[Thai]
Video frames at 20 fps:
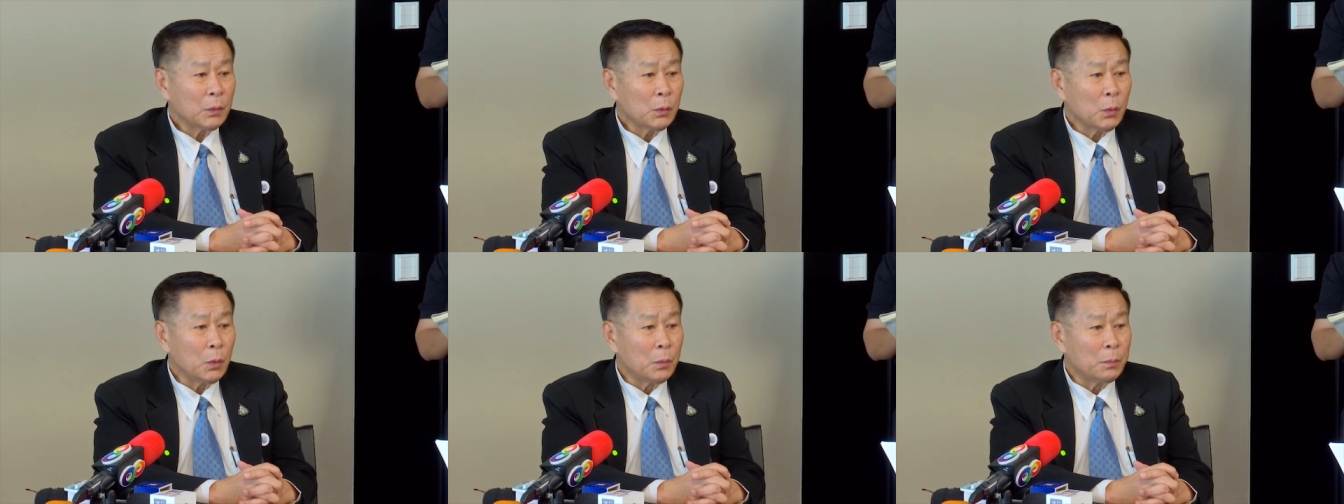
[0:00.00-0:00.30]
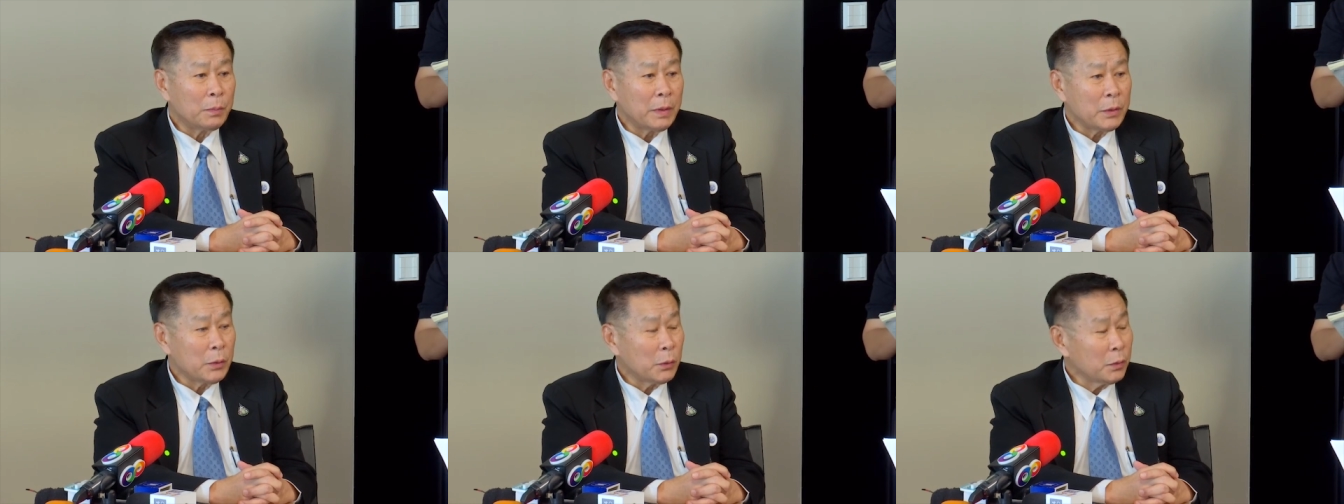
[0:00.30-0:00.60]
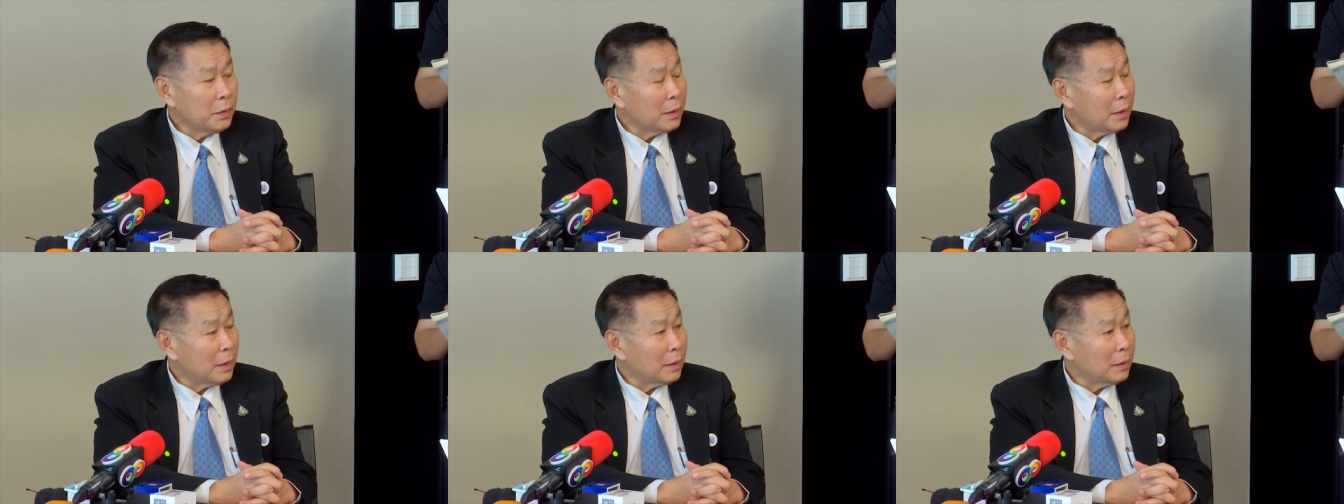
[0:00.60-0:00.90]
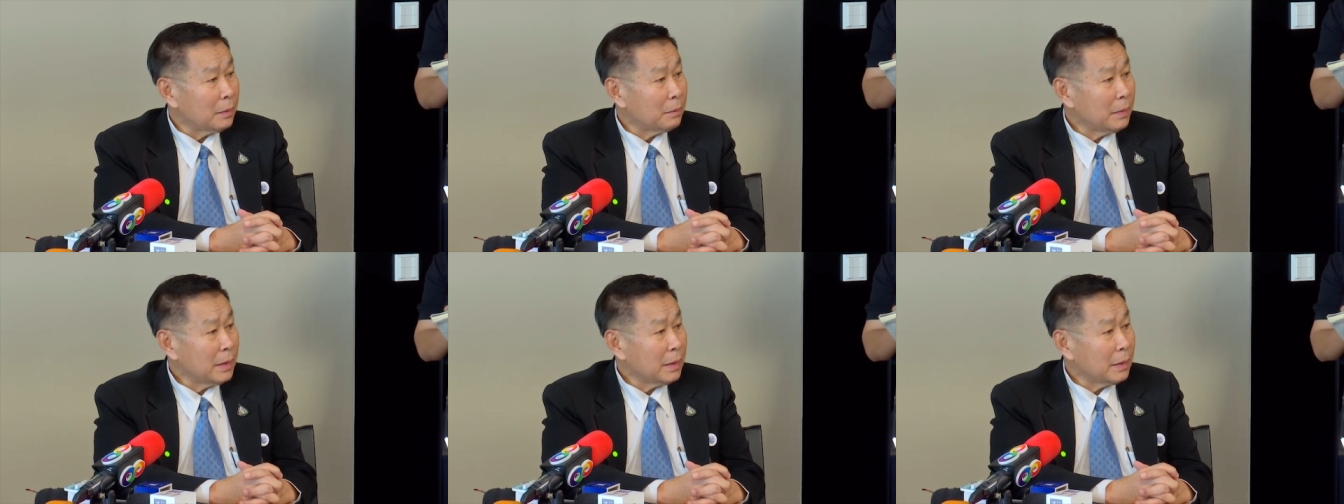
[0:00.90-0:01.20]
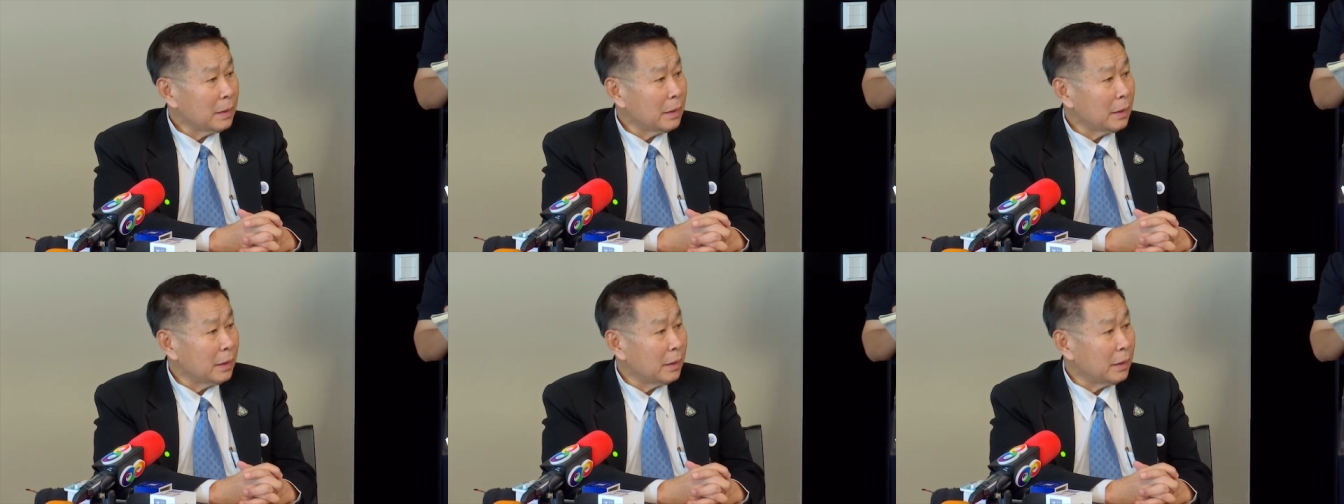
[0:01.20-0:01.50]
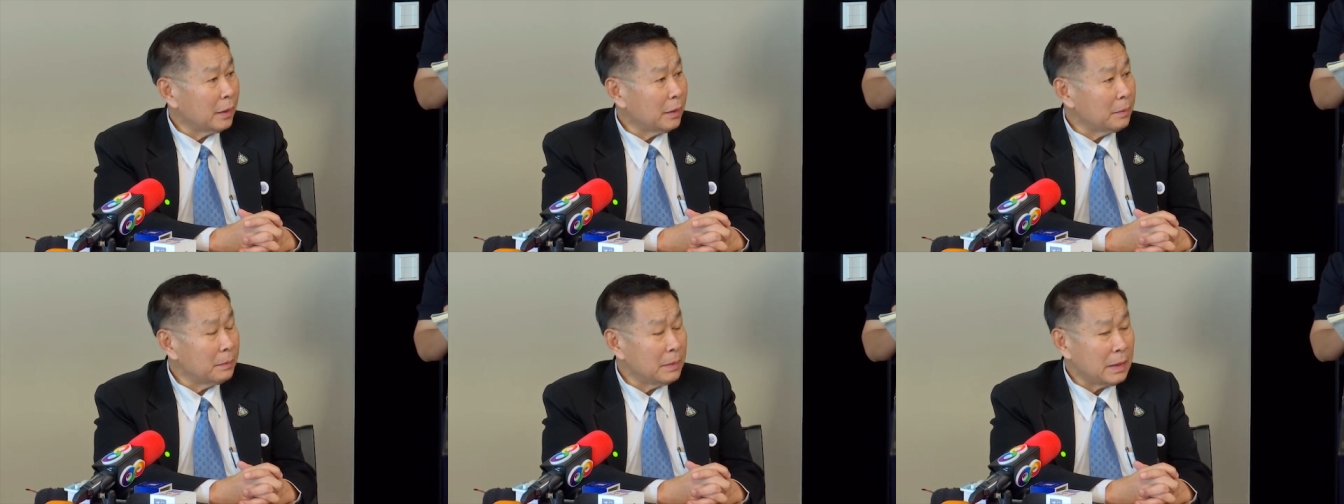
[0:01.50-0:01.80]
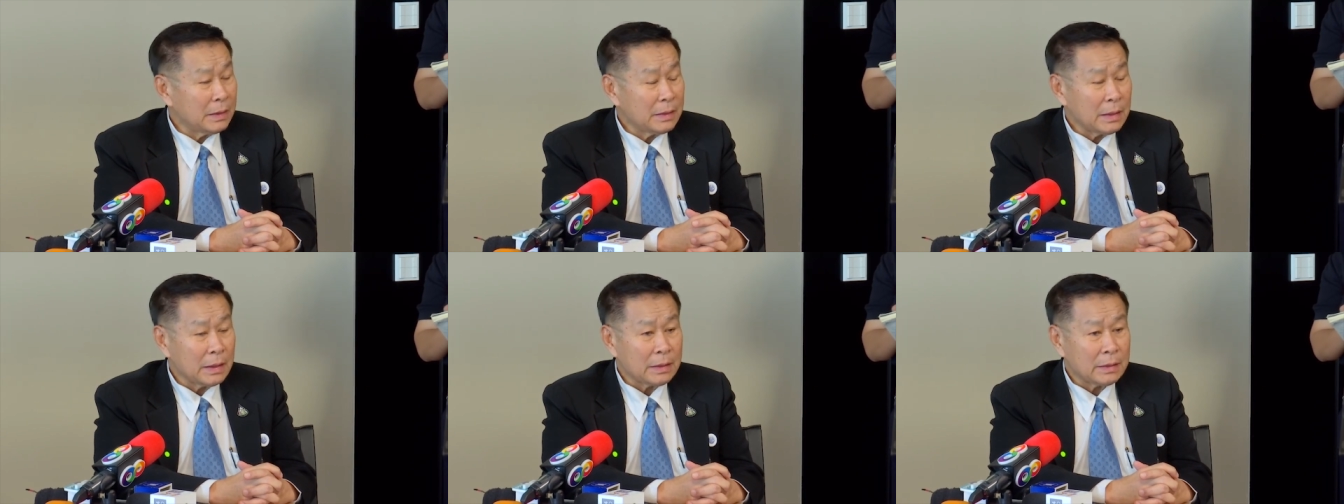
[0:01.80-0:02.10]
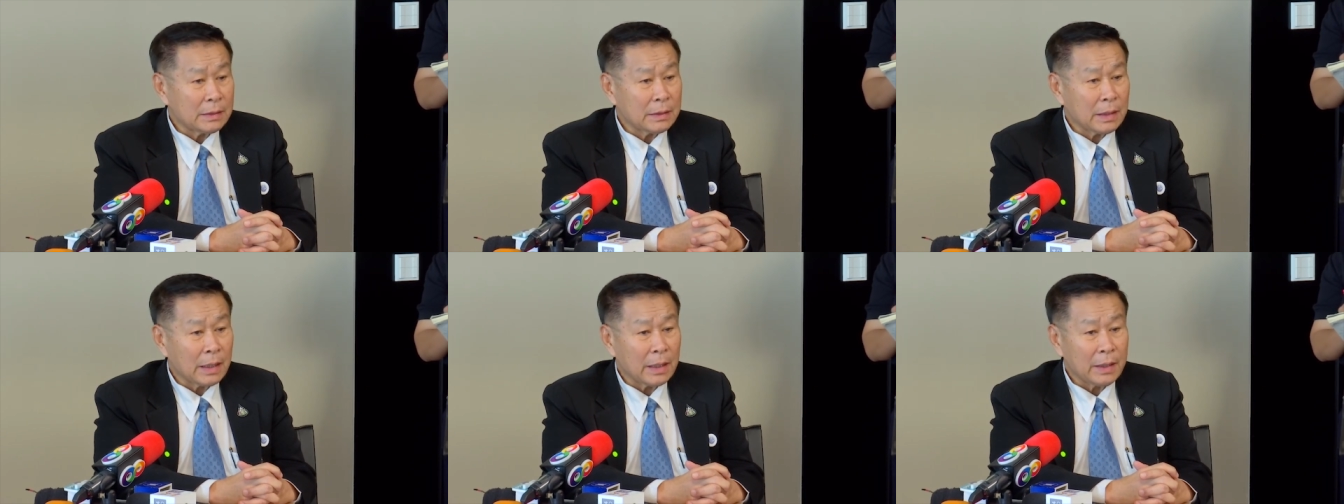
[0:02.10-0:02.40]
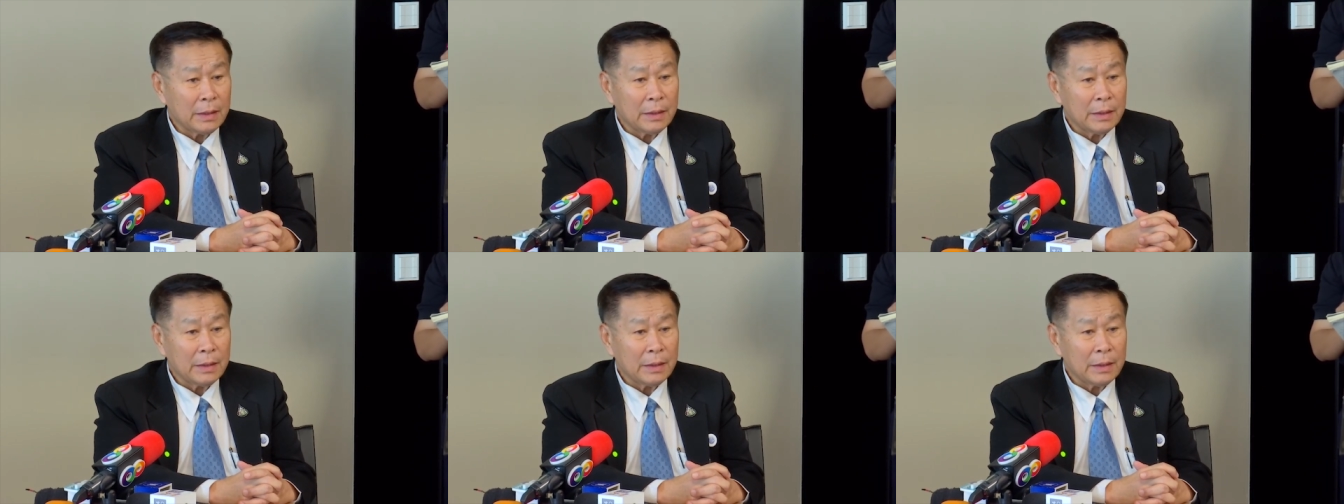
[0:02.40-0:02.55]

คุณประยุทธ์เนี่ย ไม่เคยมีกิจใจ